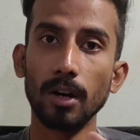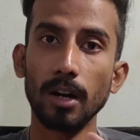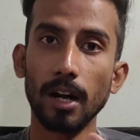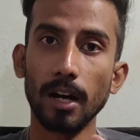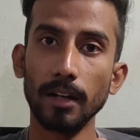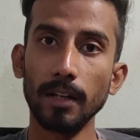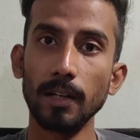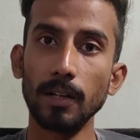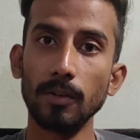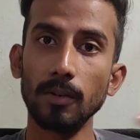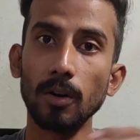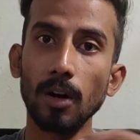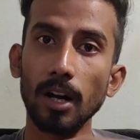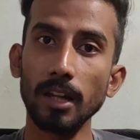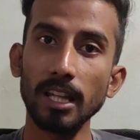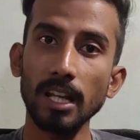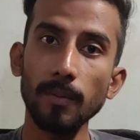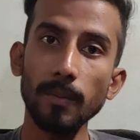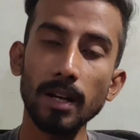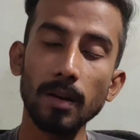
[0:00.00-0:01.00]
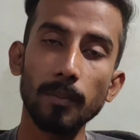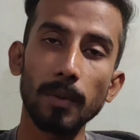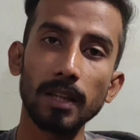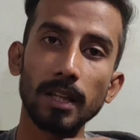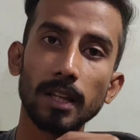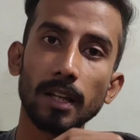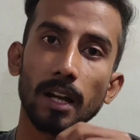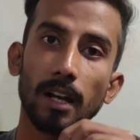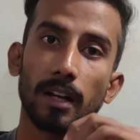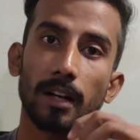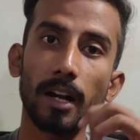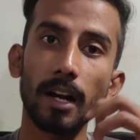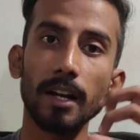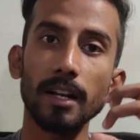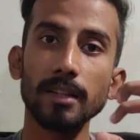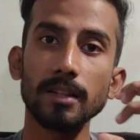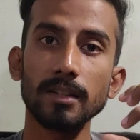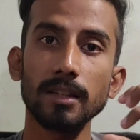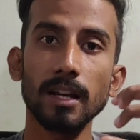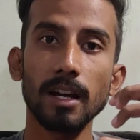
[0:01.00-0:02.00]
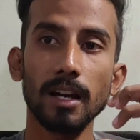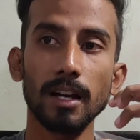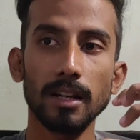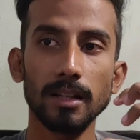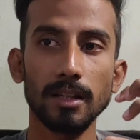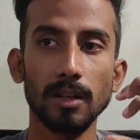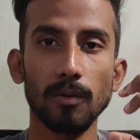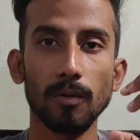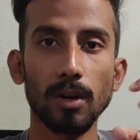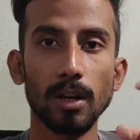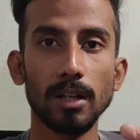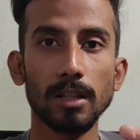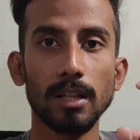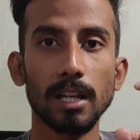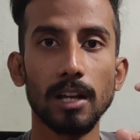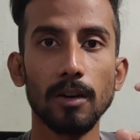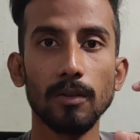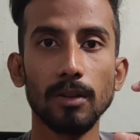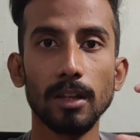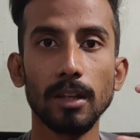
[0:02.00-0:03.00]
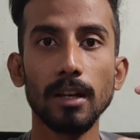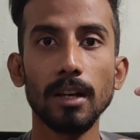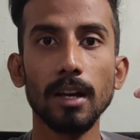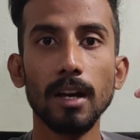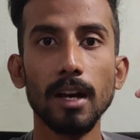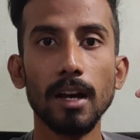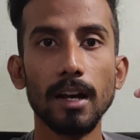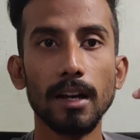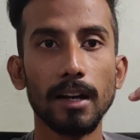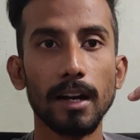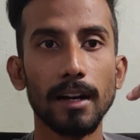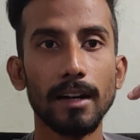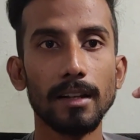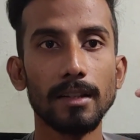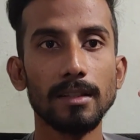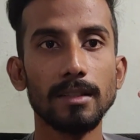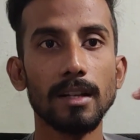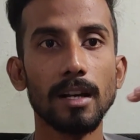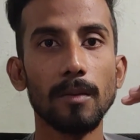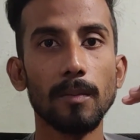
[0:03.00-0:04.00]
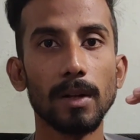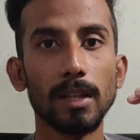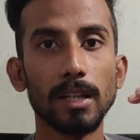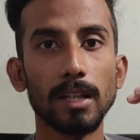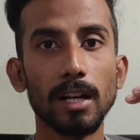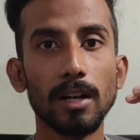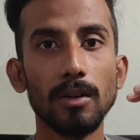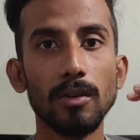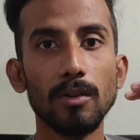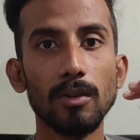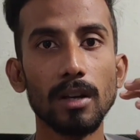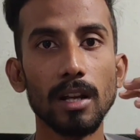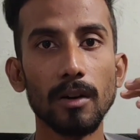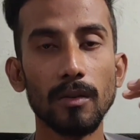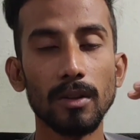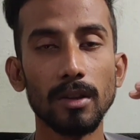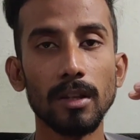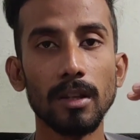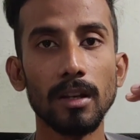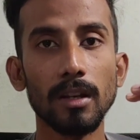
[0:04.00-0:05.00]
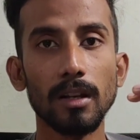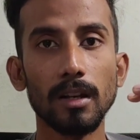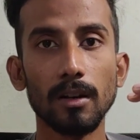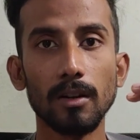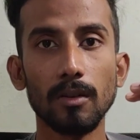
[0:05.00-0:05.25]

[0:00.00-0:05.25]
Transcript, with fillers: ஒரு நாடாக இருக்கும் அதே மாதிரி பார்த்திங்கன்னா கடைசியாக இந்த உலகத்துலேயே வந்து கடைசியாக பார்த்திங்கன்னா நியூ இயரை வந்து